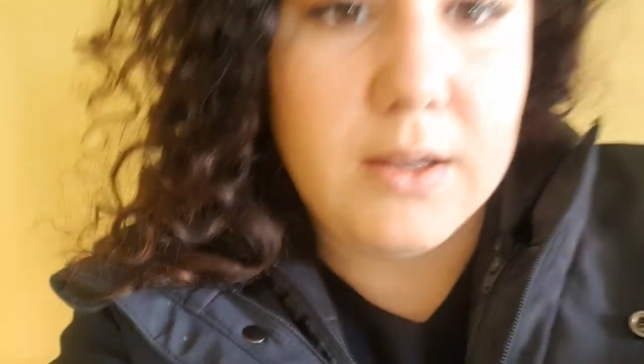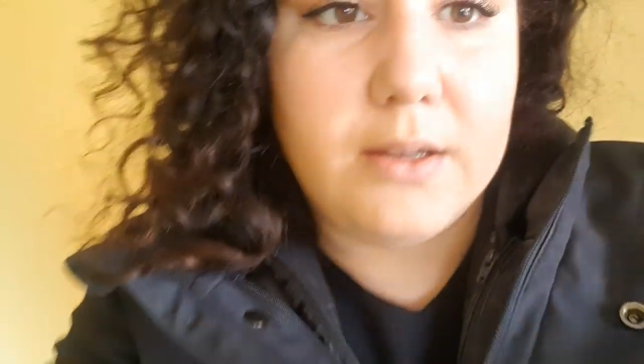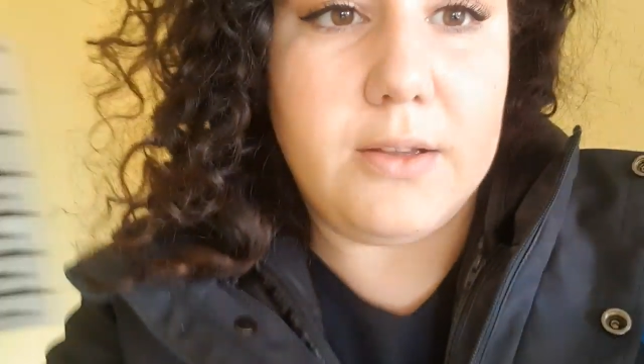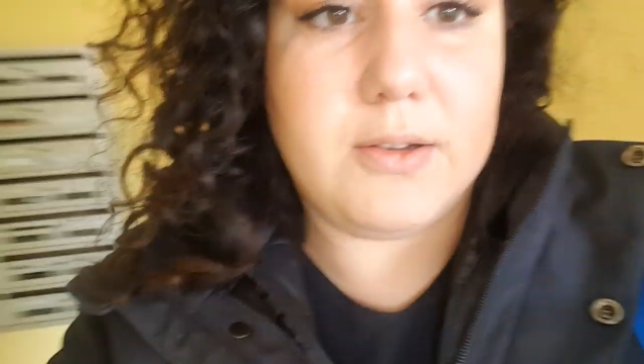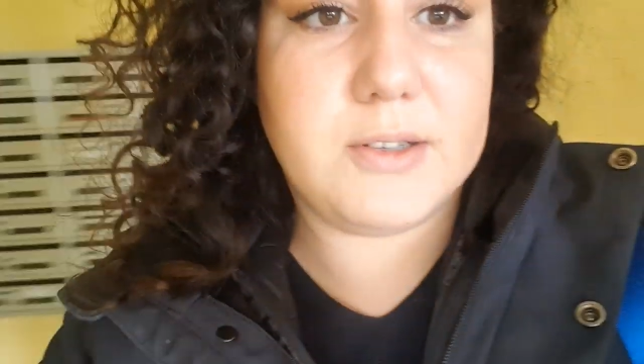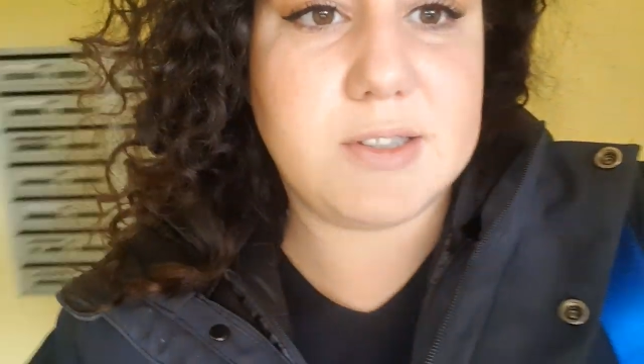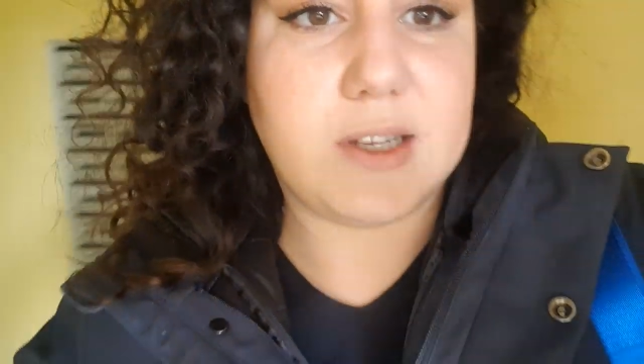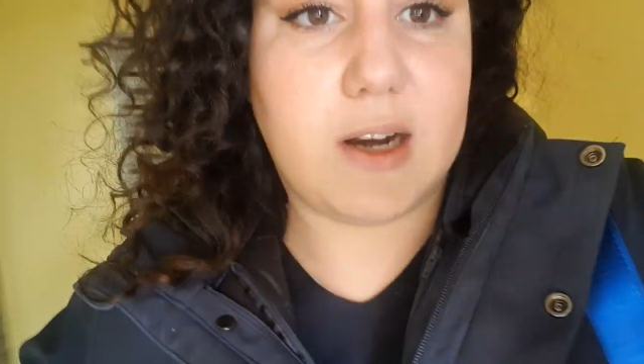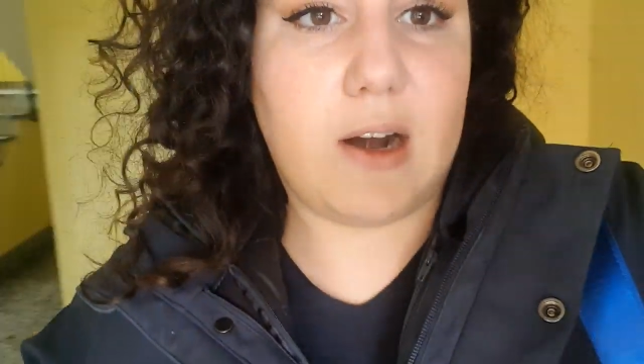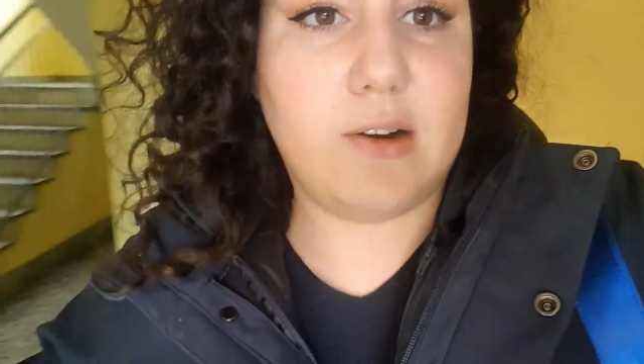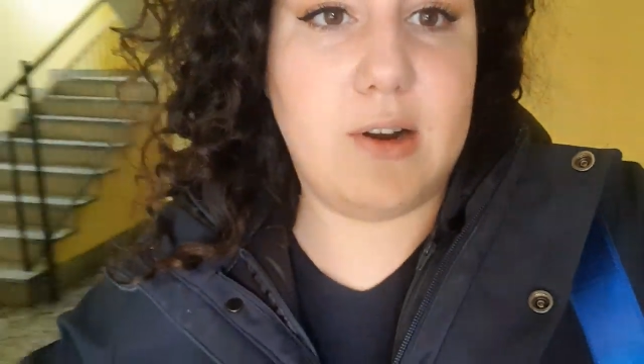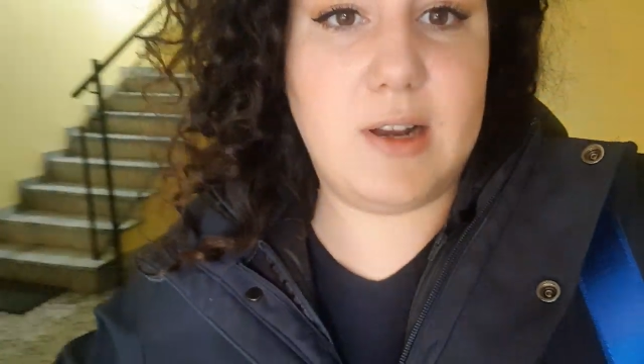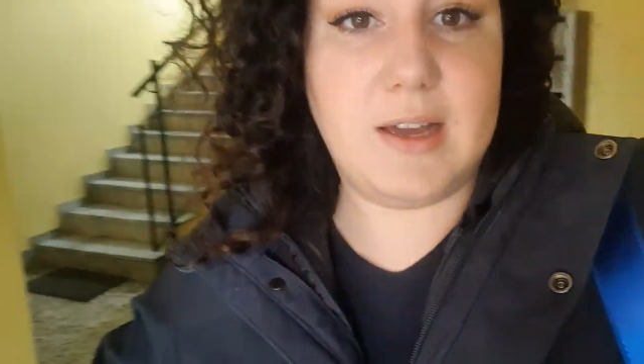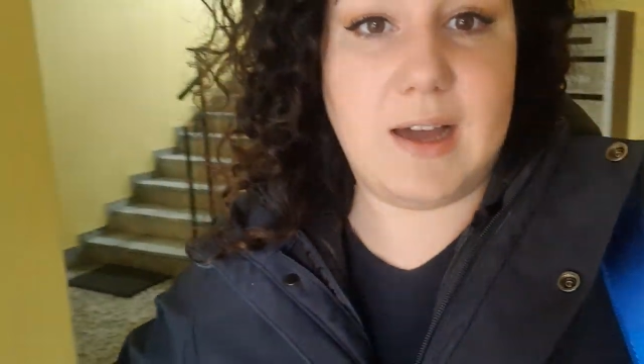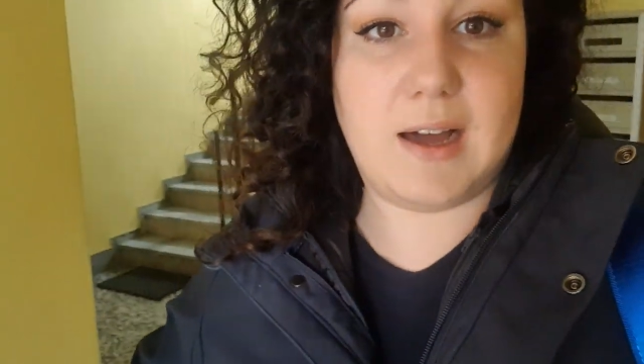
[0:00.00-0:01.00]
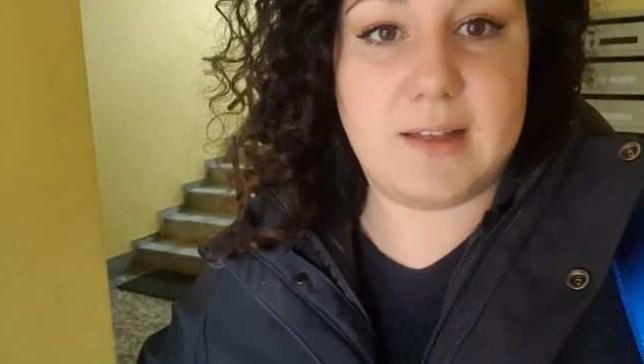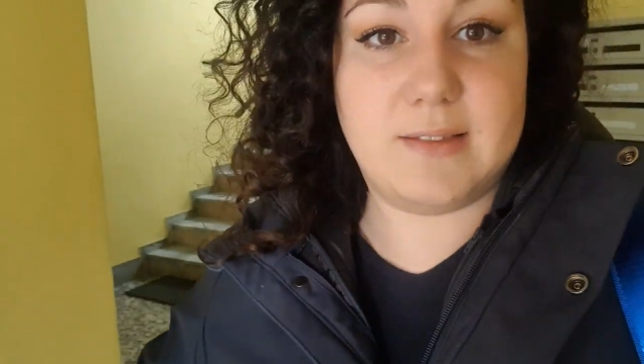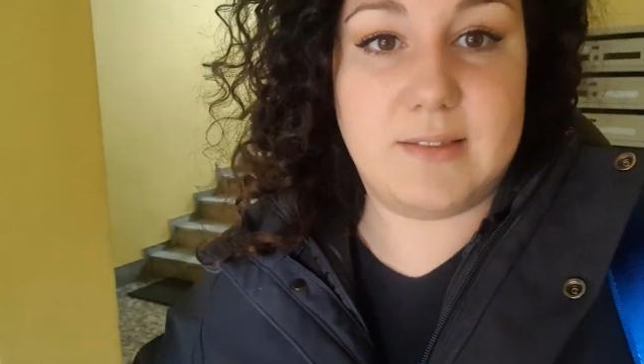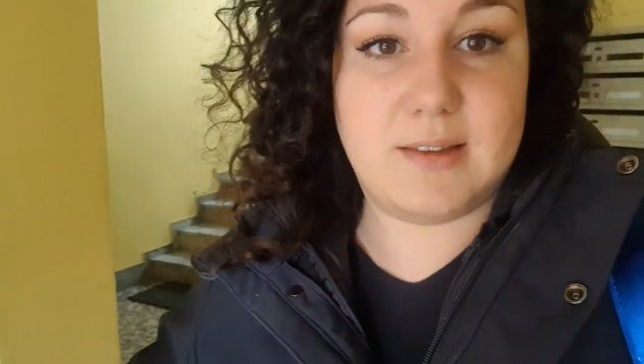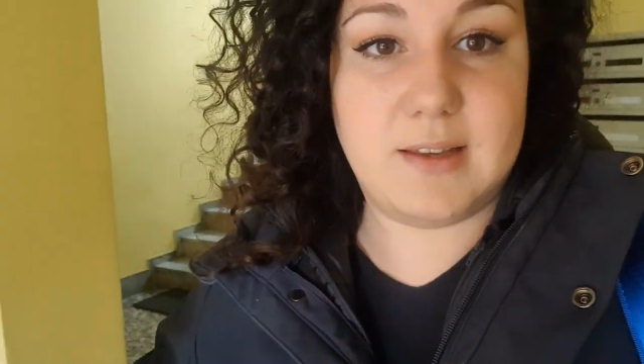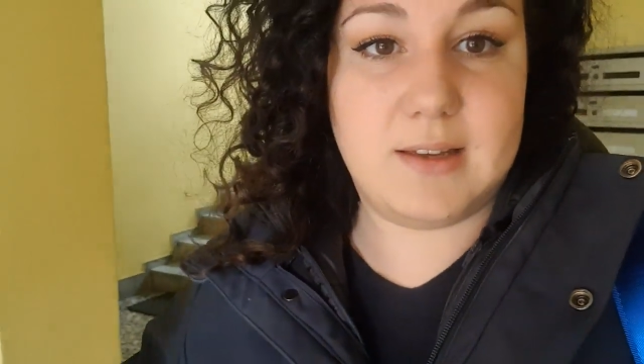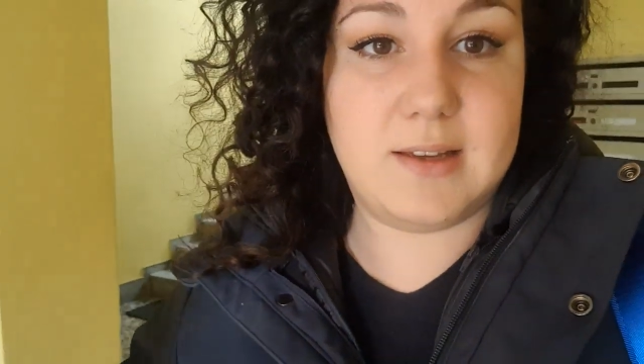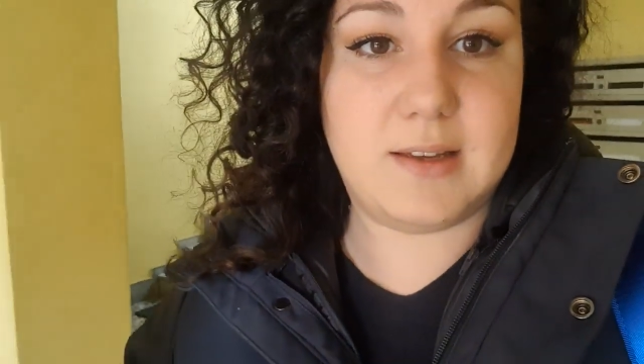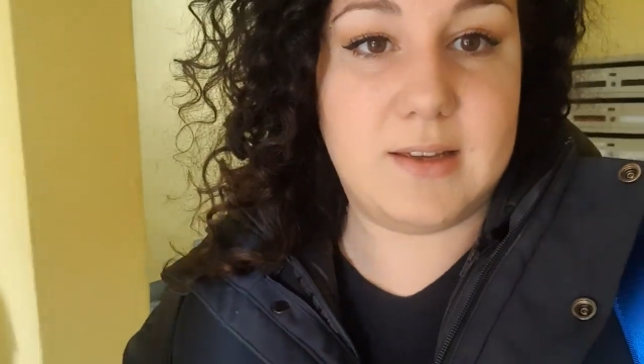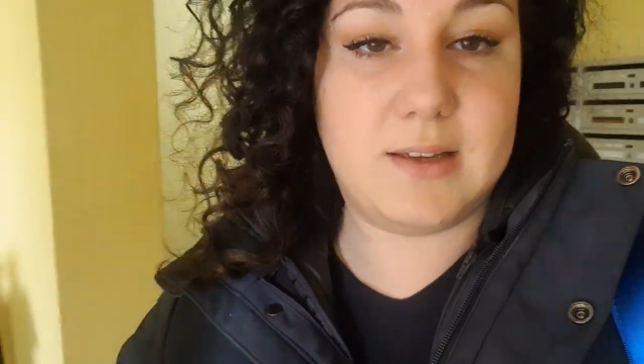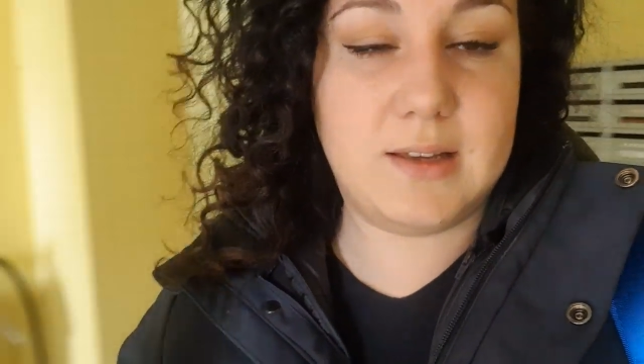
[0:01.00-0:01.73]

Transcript: non saranno eleganti